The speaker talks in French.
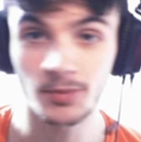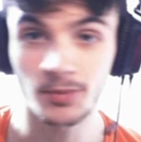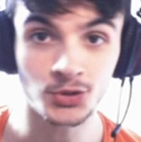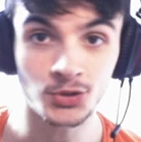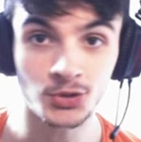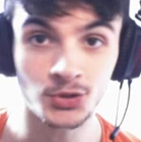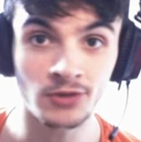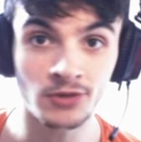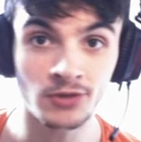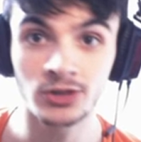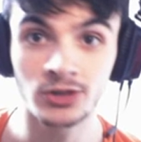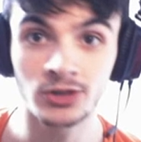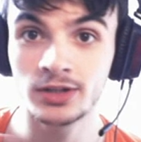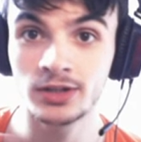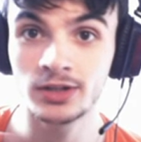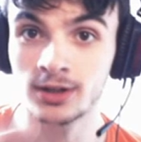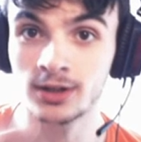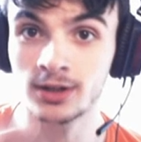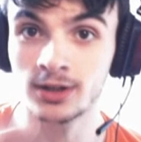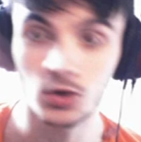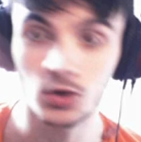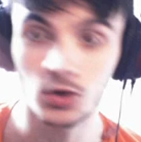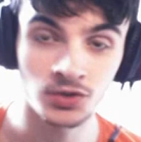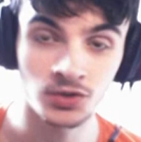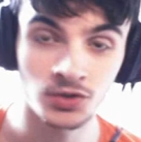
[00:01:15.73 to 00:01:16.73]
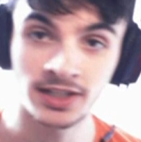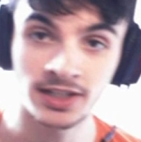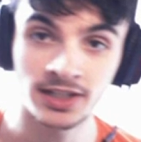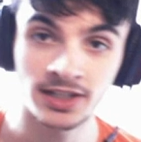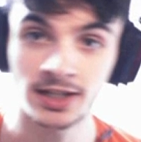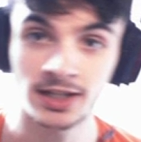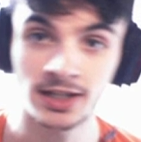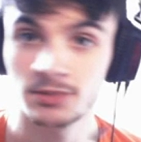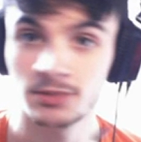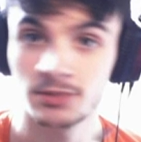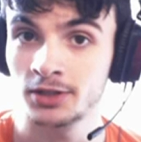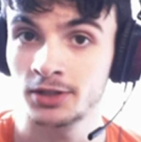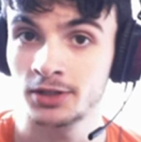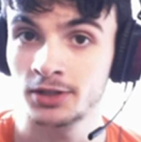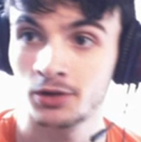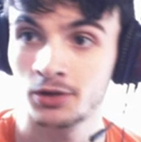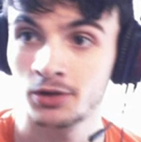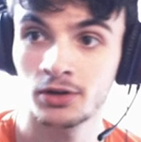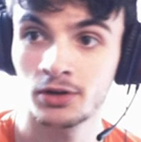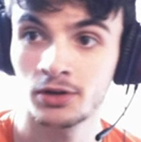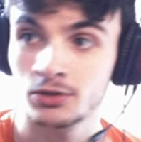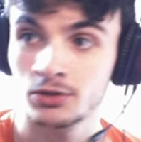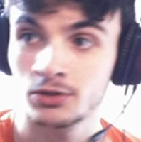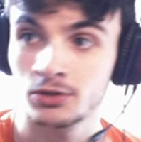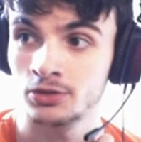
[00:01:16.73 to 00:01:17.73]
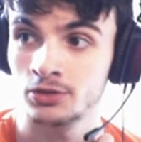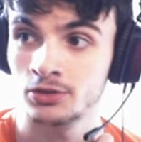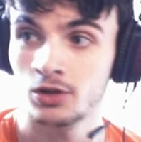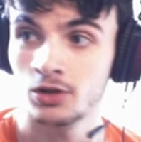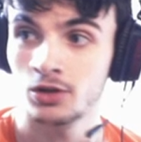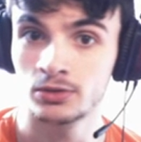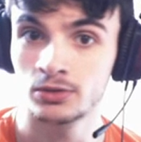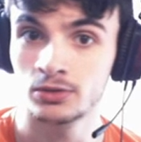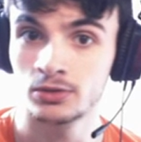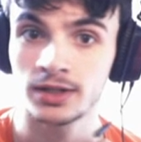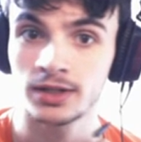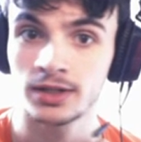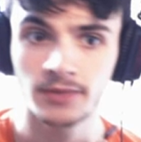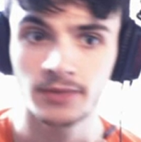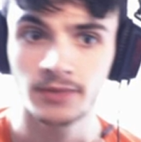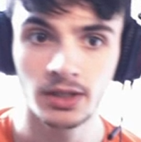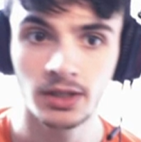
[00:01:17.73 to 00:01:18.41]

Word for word: ce que ça va donner quand je ferai des let's play d'horreur dans le noir,